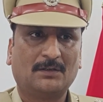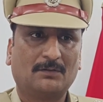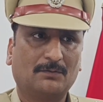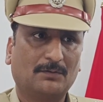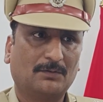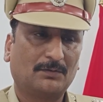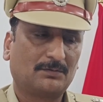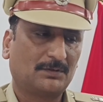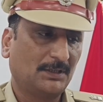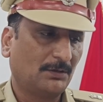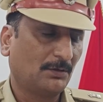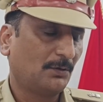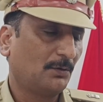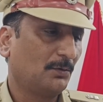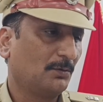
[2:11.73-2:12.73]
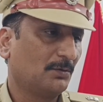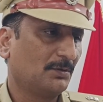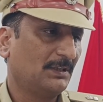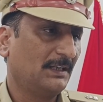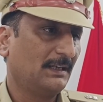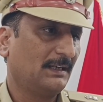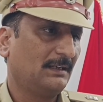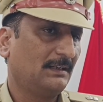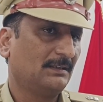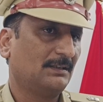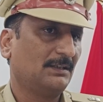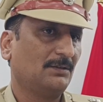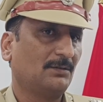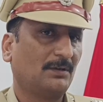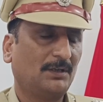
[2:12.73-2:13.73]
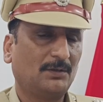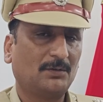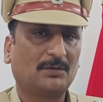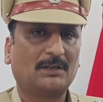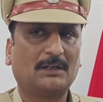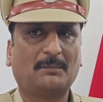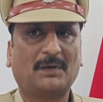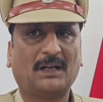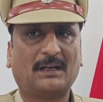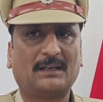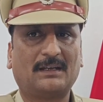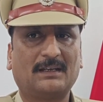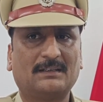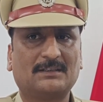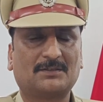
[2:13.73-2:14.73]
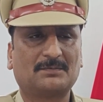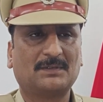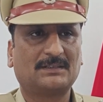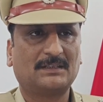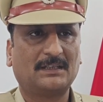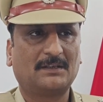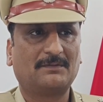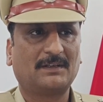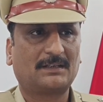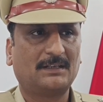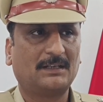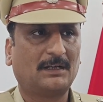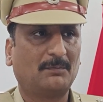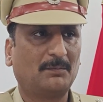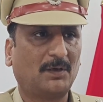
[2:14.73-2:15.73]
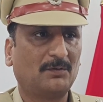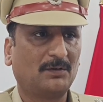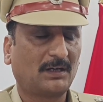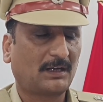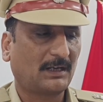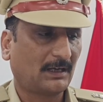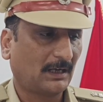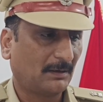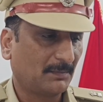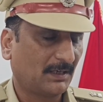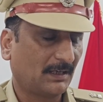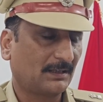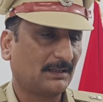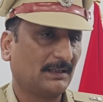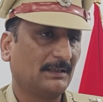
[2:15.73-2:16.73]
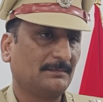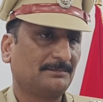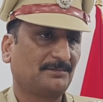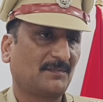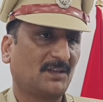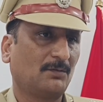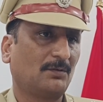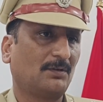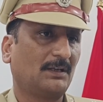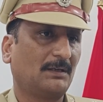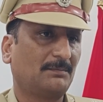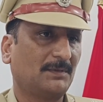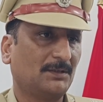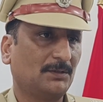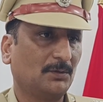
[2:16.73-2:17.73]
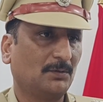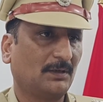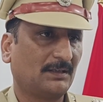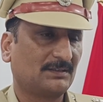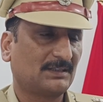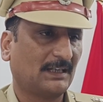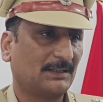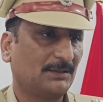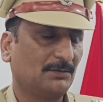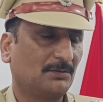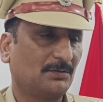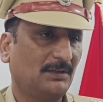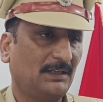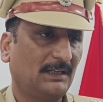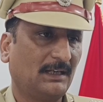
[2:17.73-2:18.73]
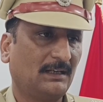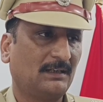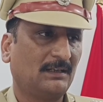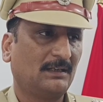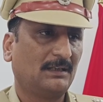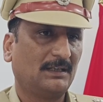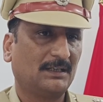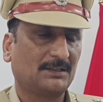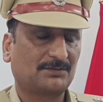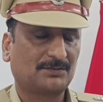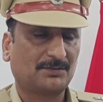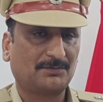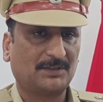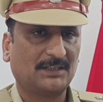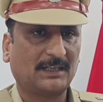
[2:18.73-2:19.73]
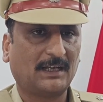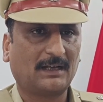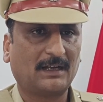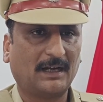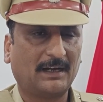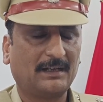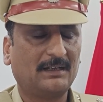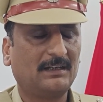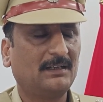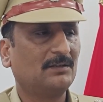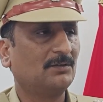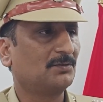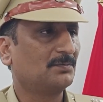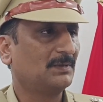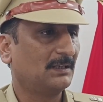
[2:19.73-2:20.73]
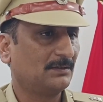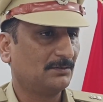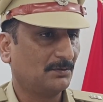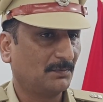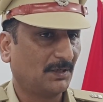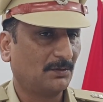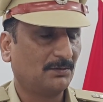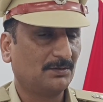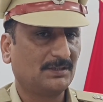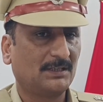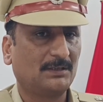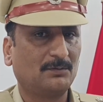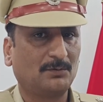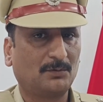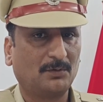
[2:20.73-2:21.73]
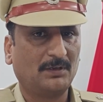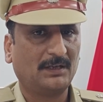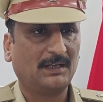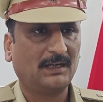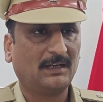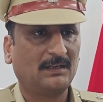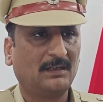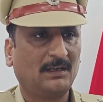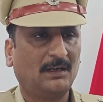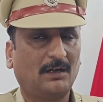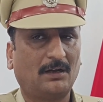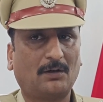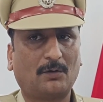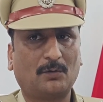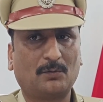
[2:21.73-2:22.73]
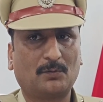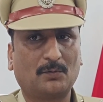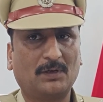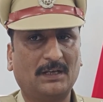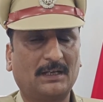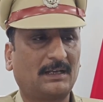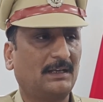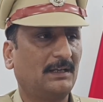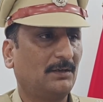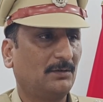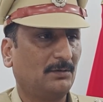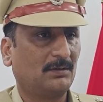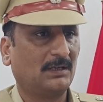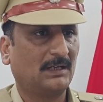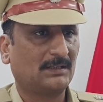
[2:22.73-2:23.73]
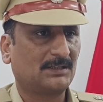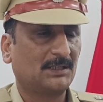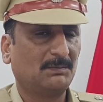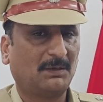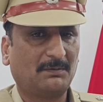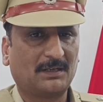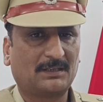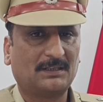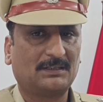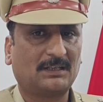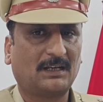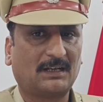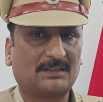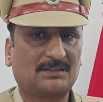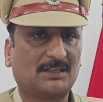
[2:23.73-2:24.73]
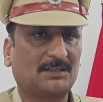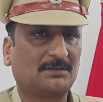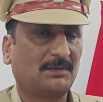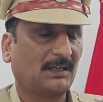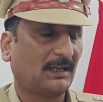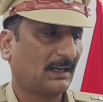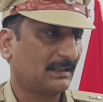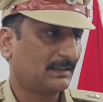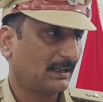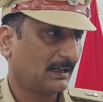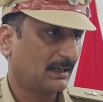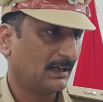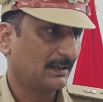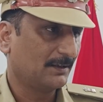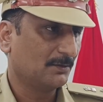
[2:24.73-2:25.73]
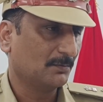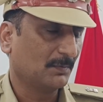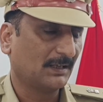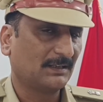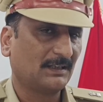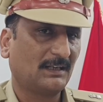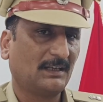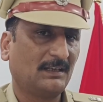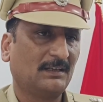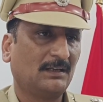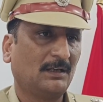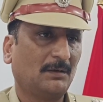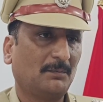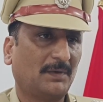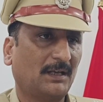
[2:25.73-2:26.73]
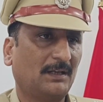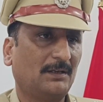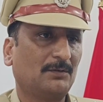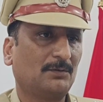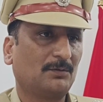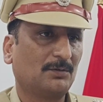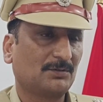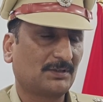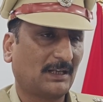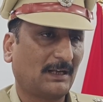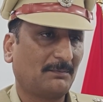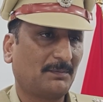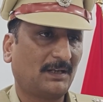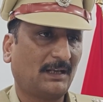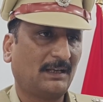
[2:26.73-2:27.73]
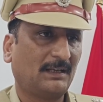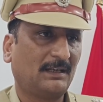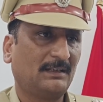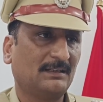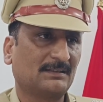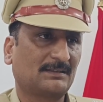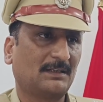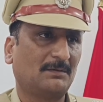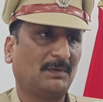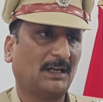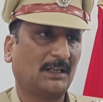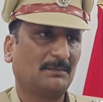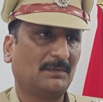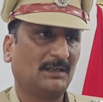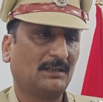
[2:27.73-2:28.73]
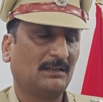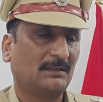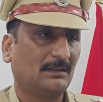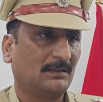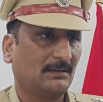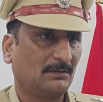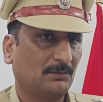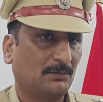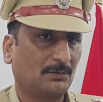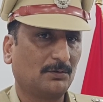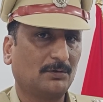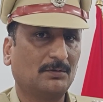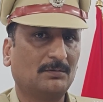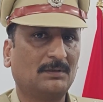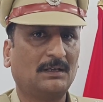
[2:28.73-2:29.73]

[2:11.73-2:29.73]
वो तीनों लोगों को दी गई इन तीनों ही लोगों ने प्लान किया जिसमें से एक व्यक्ति कंपाउंडर का काम करते हैं उन्होंने अपने दो अन्य साथियों को लिया एक स्विफ्ट डिज़ायर गाड़ी ली उसमें जो मनोज हैं उनको लिया और उनको लेके ये लोग सीमावर्ती थाना क्षेत्र में लगातार गाड़ी घुमाते रहे पहले उनको शराब पिलाई गई इसके बाद में उनको